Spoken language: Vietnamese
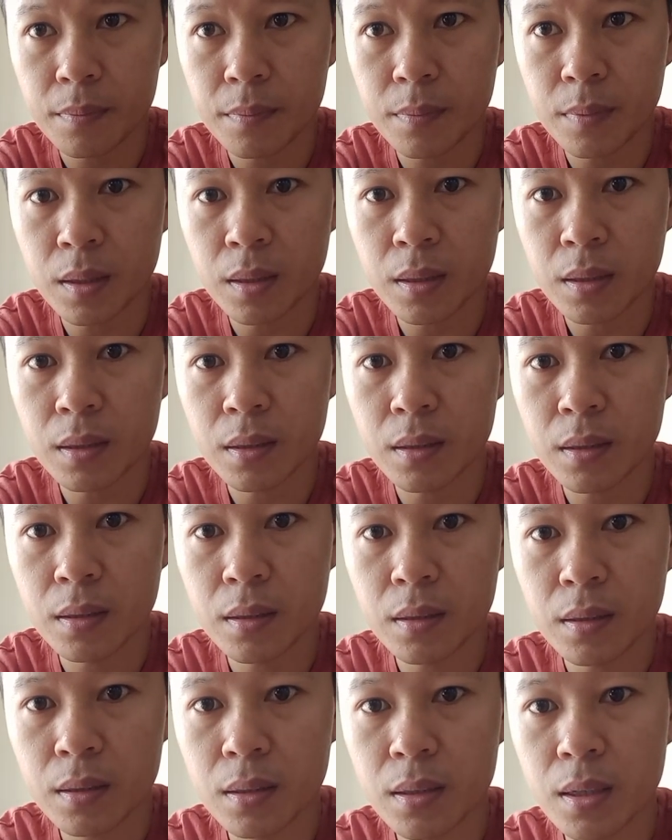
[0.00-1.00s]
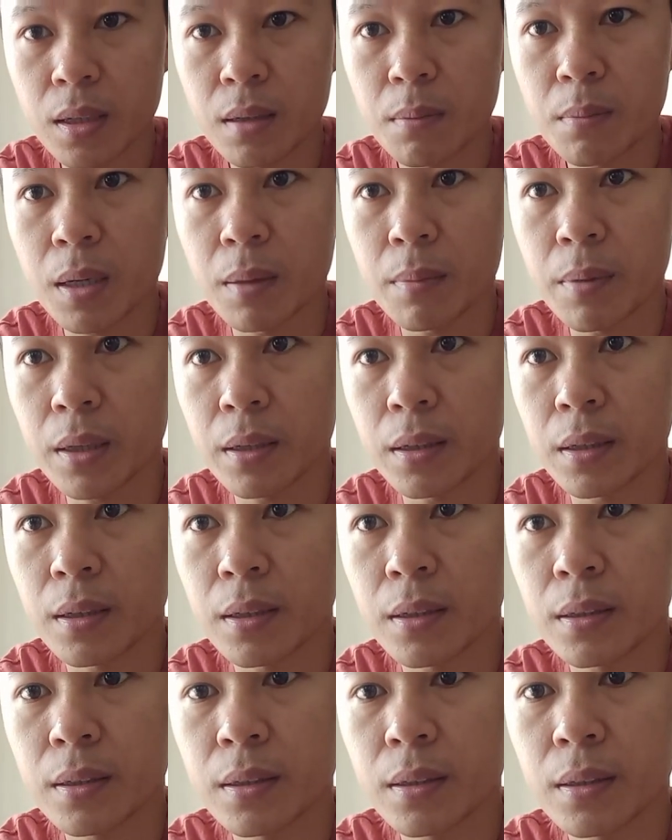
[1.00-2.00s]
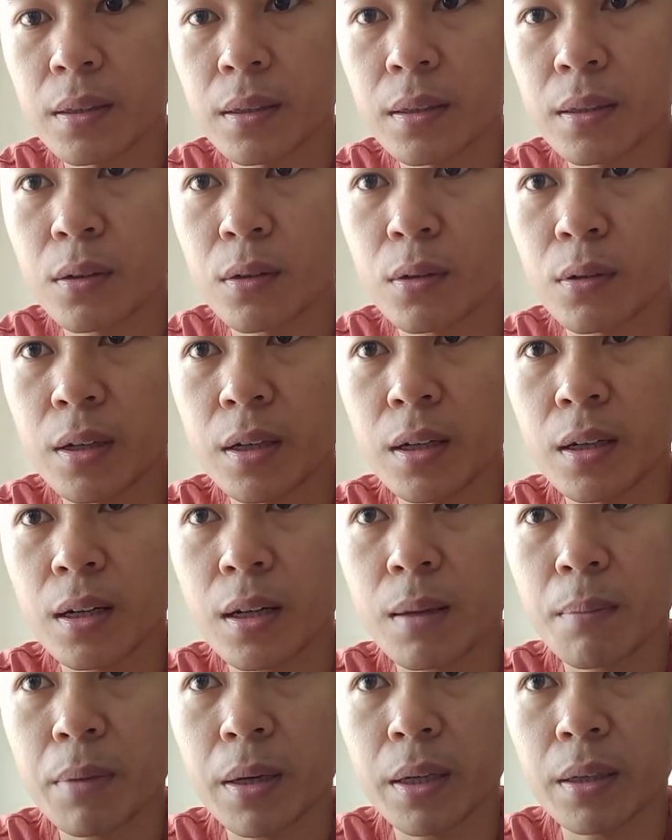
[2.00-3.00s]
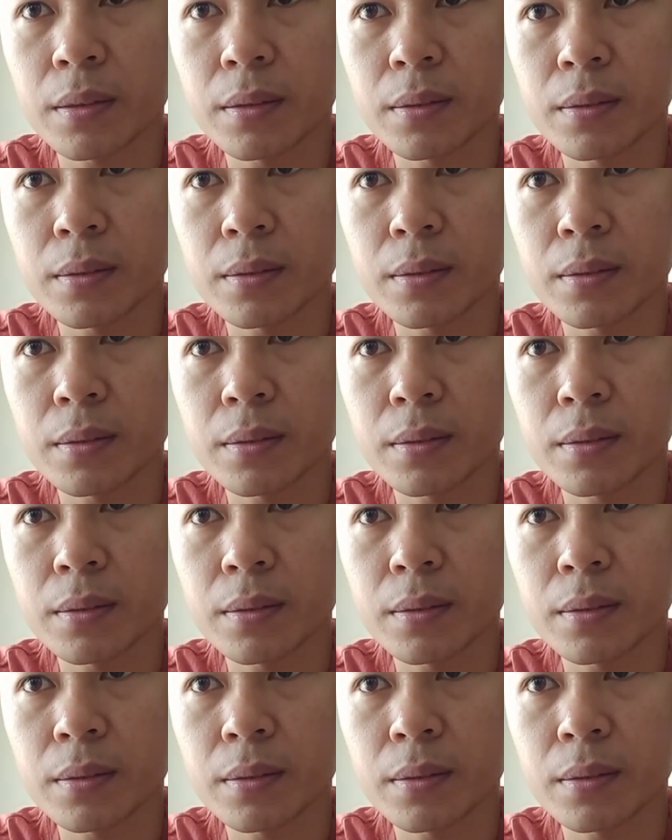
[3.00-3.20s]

Đấy, đây là 7 bệnh này Còn đây là 5 bệnh